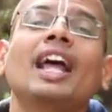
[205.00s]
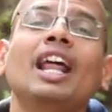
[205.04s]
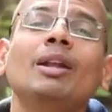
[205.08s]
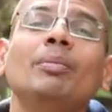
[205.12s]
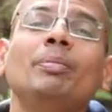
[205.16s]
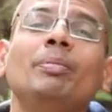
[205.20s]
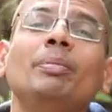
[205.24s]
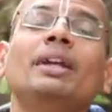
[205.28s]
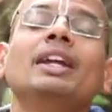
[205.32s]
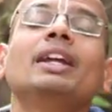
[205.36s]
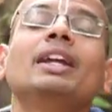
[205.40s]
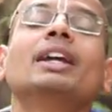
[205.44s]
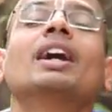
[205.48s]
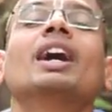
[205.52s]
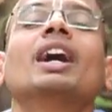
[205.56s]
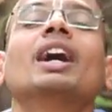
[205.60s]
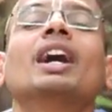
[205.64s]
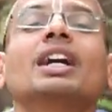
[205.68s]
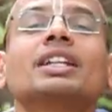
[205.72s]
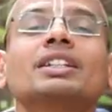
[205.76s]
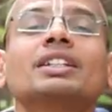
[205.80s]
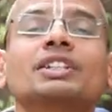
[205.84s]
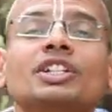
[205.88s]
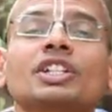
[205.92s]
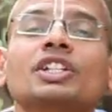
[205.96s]
हेल्पिंग
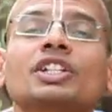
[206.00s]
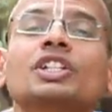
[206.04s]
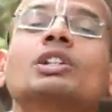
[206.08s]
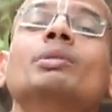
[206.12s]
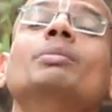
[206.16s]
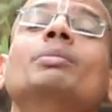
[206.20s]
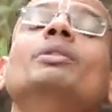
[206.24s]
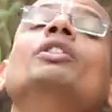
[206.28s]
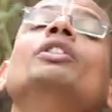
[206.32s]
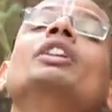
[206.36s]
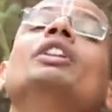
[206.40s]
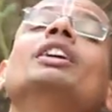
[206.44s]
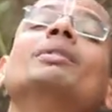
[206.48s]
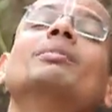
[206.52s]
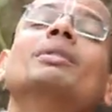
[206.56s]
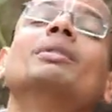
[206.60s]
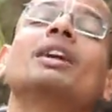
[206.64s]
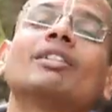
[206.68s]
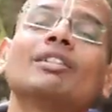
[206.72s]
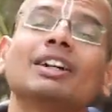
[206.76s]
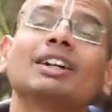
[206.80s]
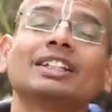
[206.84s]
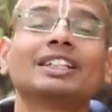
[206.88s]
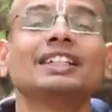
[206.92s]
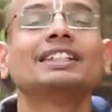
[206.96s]
अस डिस्ट्रीब्यूटिंग
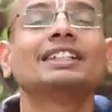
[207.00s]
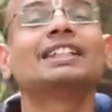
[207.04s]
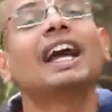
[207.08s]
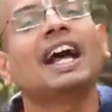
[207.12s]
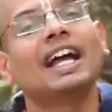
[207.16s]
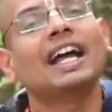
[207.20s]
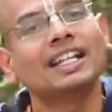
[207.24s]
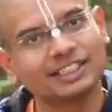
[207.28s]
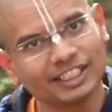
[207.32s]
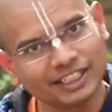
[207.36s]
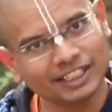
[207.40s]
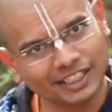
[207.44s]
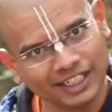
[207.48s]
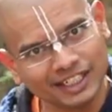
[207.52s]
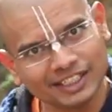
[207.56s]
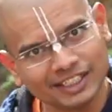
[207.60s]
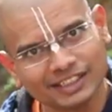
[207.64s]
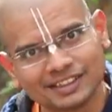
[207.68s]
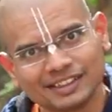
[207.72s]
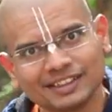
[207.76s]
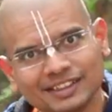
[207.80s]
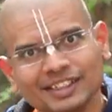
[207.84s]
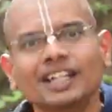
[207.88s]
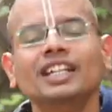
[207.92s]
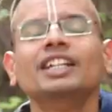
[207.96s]
भगवत गीता एज इट
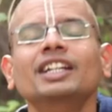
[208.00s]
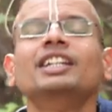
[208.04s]
इज़